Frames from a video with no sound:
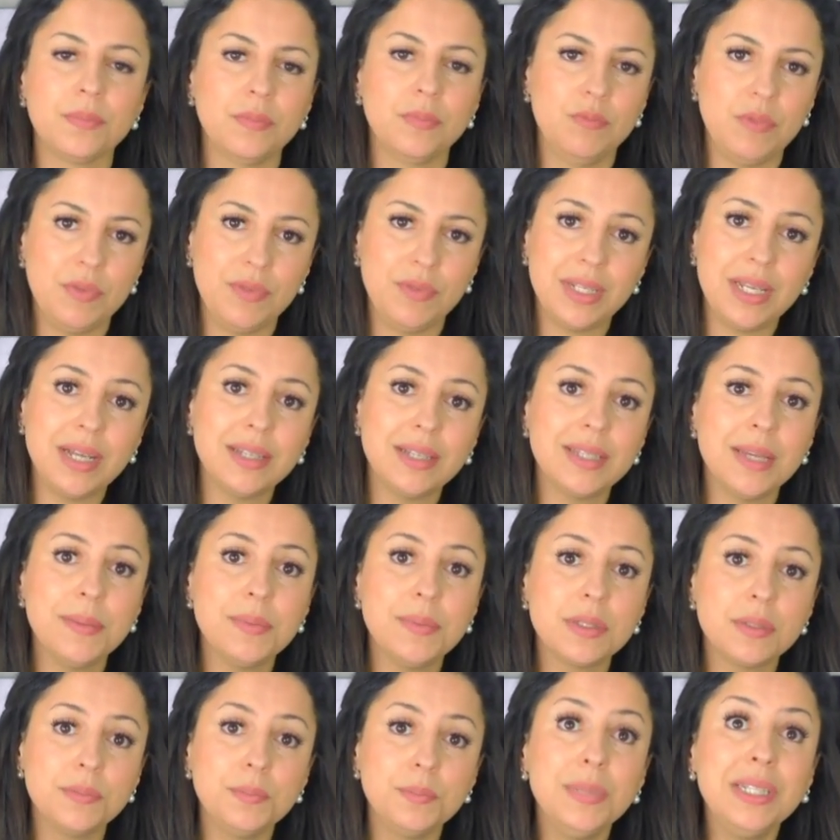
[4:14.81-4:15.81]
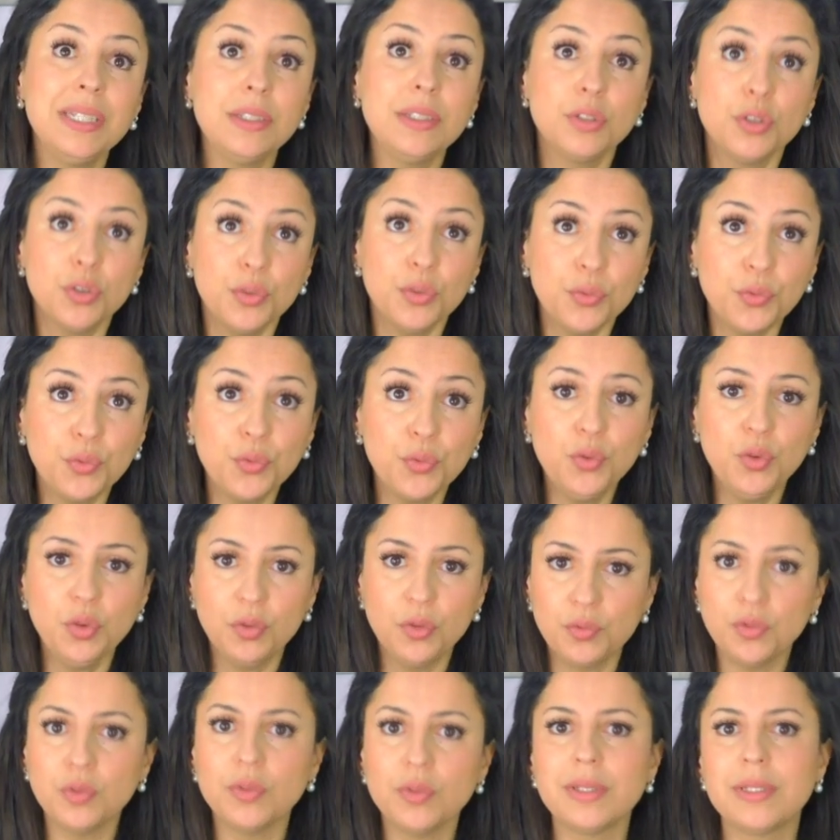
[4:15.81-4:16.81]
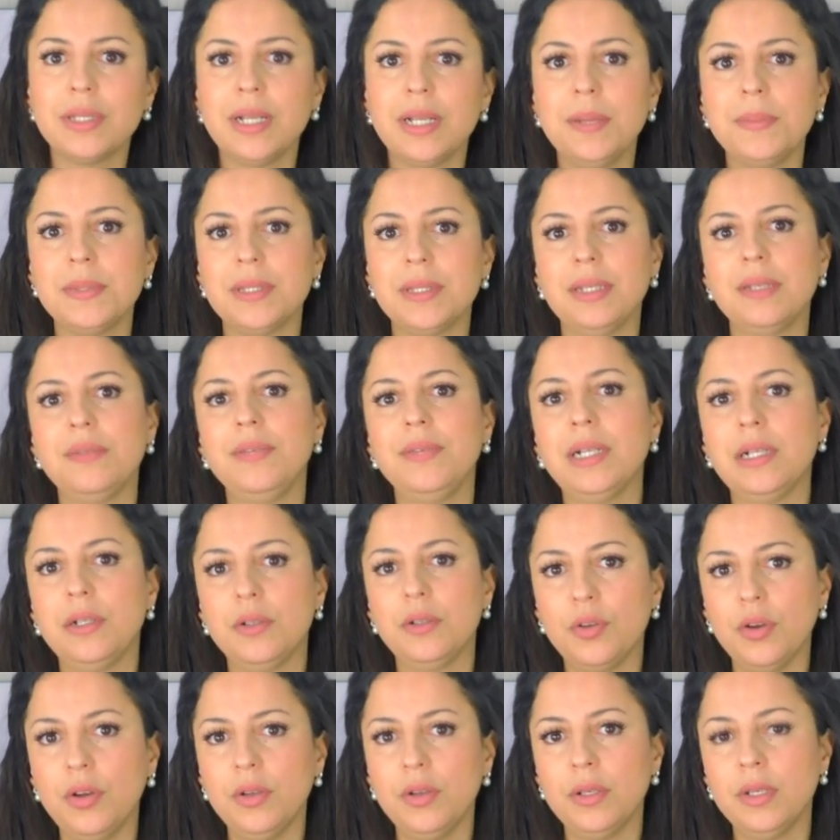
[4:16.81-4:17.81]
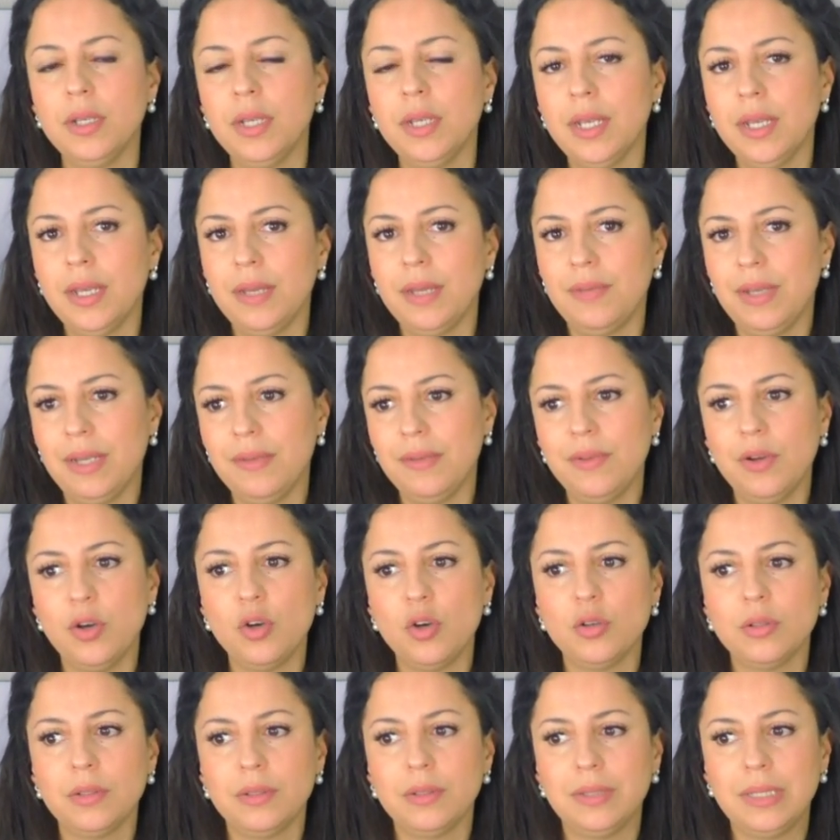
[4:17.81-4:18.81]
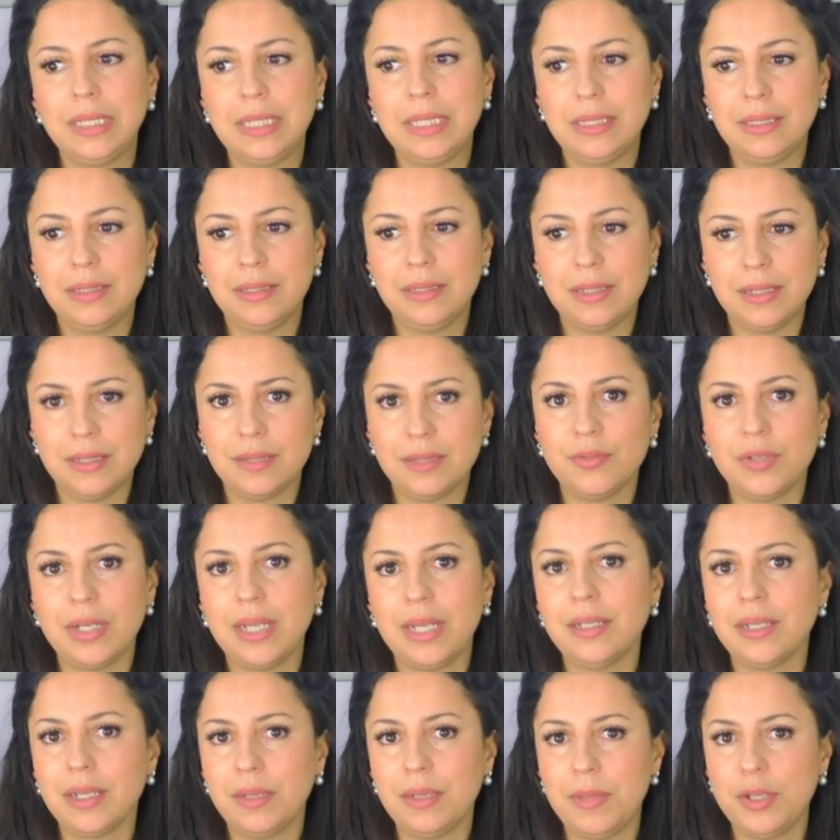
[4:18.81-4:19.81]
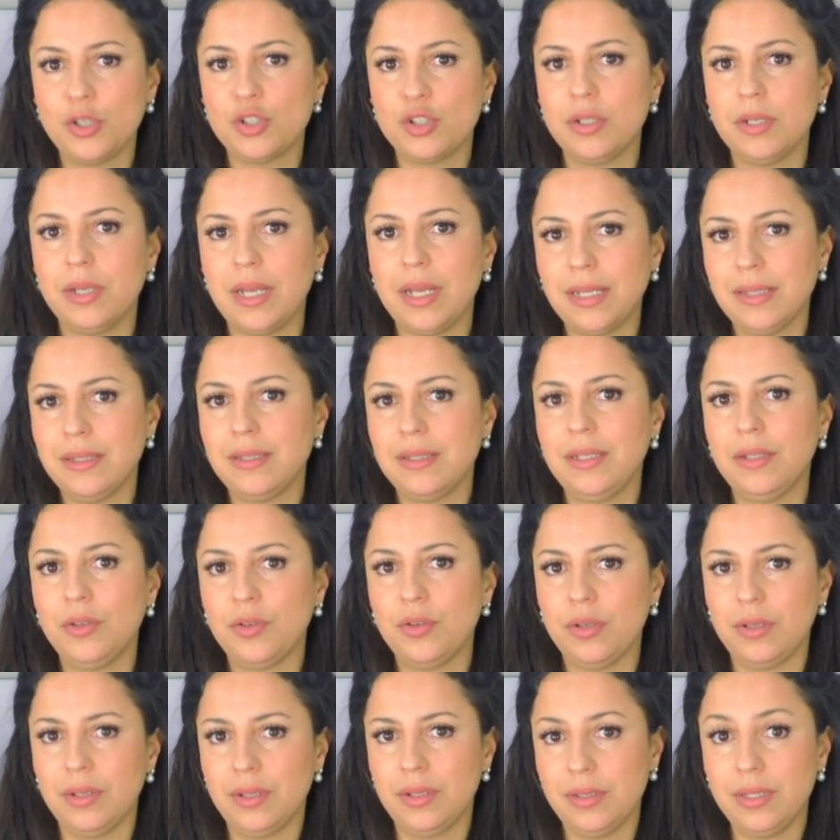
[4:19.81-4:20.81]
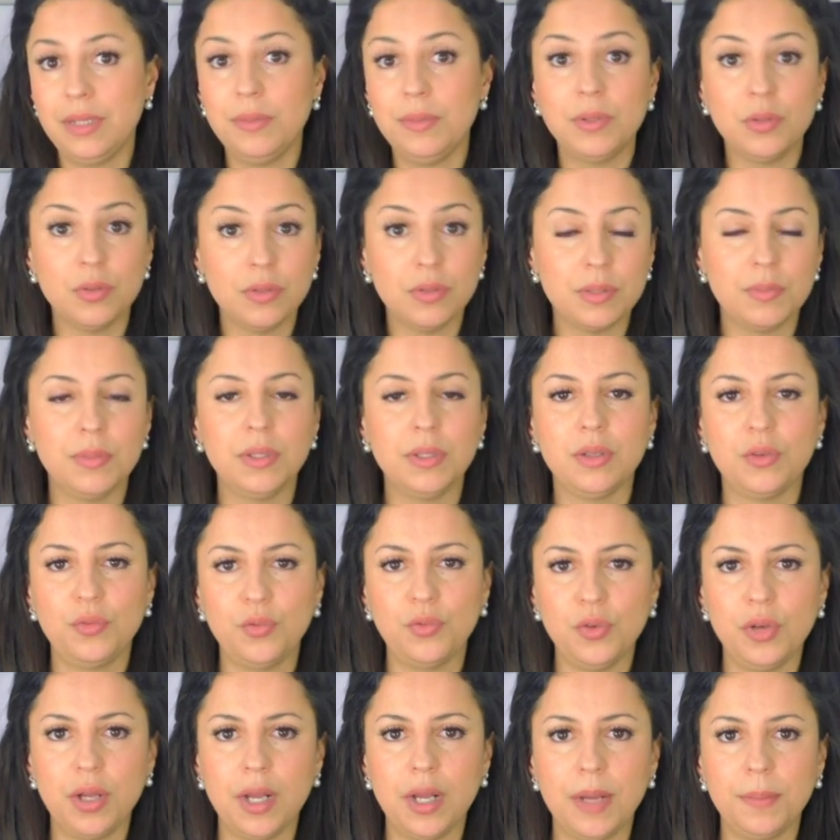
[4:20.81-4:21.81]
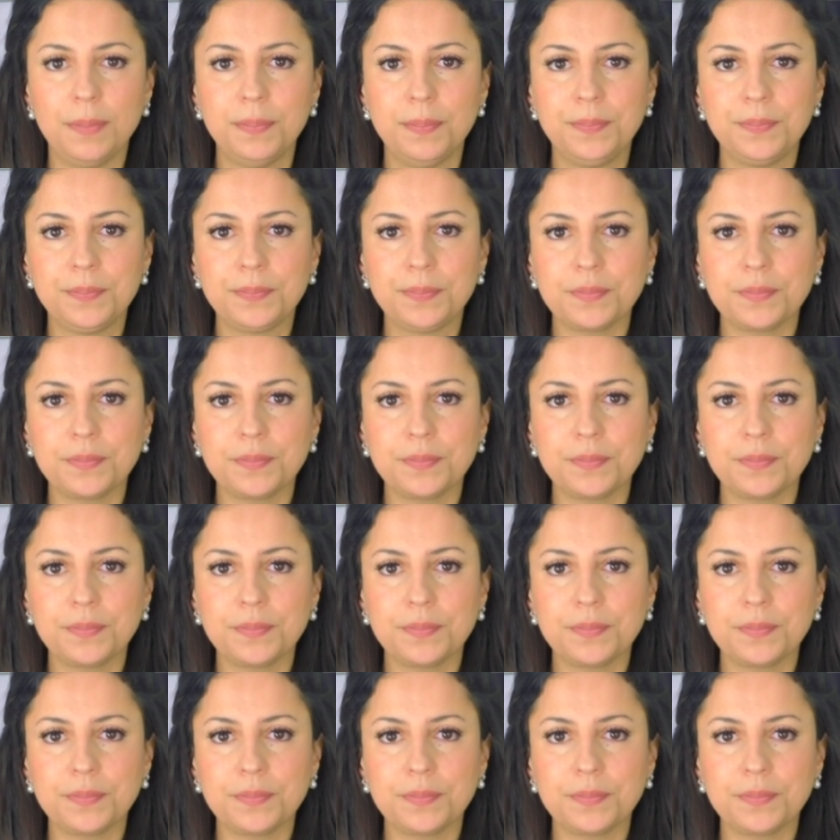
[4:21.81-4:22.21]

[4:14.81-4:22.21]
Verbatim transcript: Und wenn wir da selbst Mitgefühl für uns selbst entwickeln können, werden wir auch das von anderen Menschen anziehen können, dass sie mit uns Mitgefühl haben.